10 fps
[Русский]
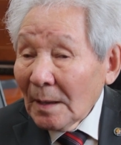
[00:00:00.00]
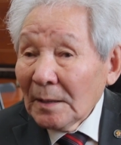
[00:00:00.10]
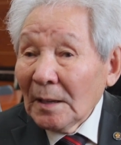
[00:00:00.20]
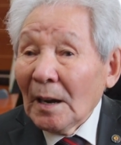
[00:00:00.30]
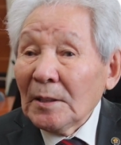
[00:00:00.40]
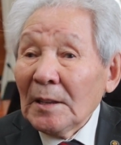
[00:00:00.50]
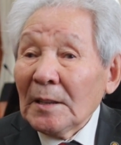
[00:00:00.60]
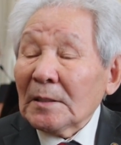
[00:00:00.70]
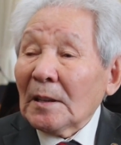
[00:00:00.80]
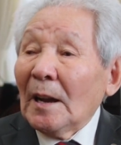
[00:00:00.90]
И
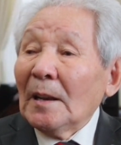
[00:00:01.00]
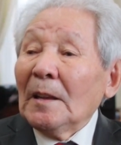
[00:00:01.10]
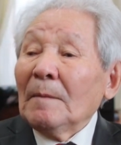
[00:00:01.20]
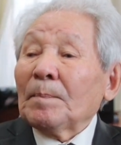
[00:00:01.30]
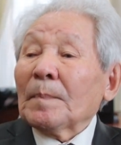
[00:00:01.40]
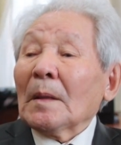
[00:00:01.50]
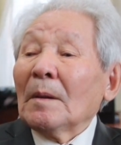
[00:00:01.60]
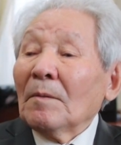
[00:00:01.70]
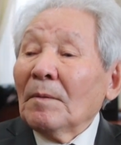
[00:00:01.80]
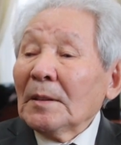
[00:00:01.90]
они искали
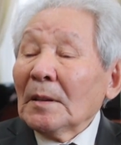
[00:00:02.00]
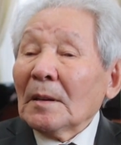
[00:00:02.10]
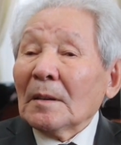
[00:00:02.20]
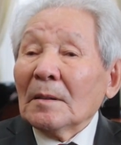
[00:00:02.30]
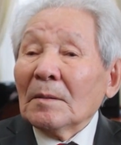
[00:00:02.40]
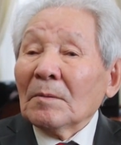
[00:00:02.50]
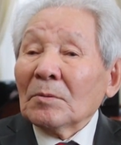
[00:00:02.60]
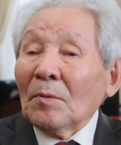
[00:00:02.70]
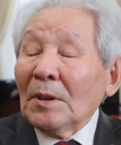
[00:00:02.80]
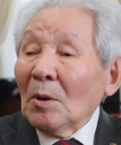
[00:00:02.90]
э, в этих э,
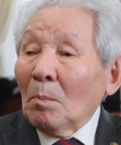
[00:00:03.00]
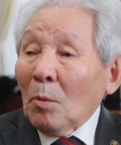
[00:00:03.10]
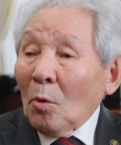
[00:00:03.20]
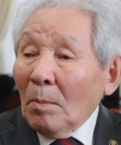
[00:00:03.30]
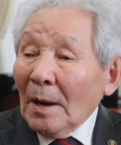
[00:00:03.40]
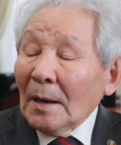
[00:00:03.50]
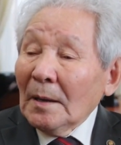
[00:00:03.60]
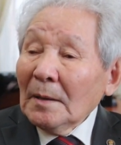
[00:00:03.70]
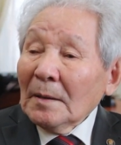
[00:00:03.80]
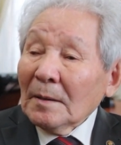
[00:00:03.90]
своих пробах,
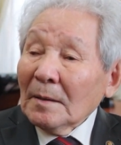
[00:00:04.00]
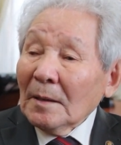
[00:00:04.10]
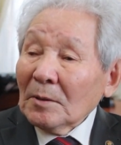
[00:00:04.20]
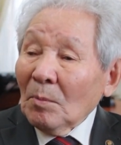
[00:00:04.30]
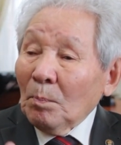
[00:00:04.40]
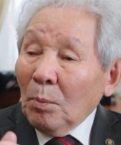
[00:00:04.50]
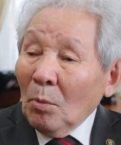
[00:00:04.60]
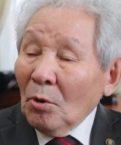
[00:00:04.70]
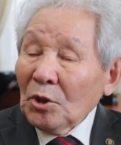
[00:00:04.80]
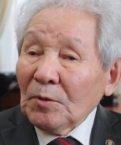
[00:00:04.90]
э, это
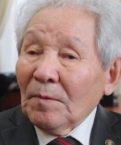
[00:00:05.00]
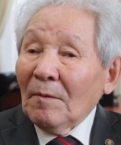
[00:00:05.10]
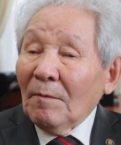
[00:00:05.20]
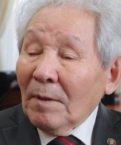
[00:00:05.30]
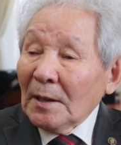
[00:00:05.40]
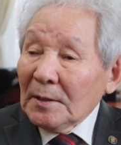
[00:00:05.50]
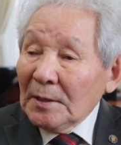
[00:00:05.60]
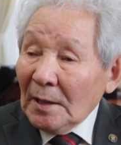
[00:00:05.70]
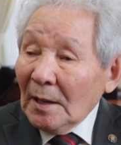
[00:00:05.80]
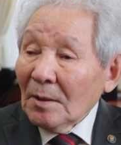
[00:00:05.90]
почве, в
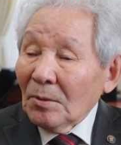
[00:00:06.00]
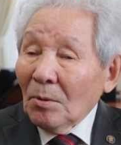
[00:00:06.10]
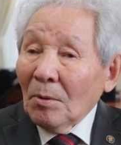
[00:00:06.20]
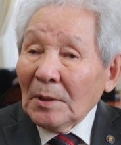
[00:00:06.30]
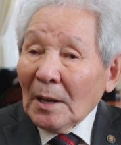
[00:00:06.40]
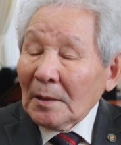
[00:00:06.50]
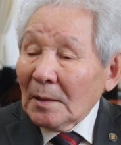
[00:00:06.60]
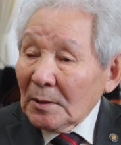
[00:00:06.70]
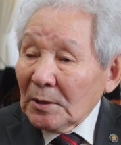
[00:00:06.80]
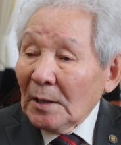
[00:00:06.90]
воде, донных
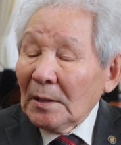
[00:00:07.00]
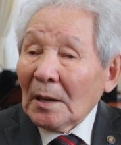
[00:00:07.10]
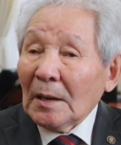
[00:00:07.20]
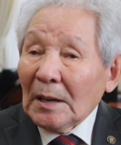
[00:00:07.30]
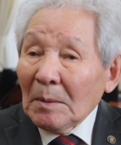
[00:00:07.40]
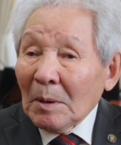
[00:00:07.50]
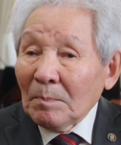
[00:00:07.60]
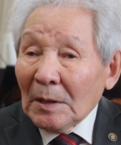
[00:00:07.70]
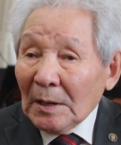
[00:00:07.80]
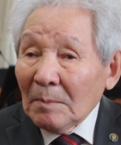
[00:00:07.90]
отложениях,
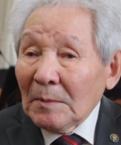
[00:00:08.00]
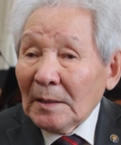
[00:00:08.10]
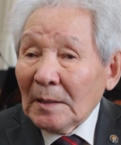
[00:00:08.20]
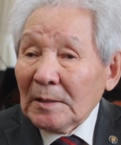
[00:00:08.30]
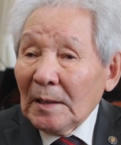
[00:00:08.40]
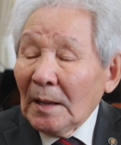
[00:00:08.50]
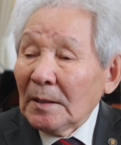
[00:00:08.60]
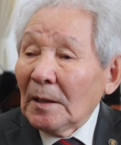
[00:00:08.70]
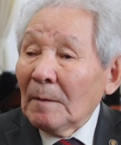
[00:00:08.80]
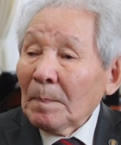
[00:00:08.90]
рыбам, рыбное
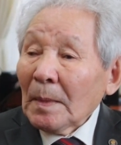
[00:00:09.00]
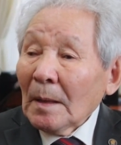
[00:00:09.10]
население,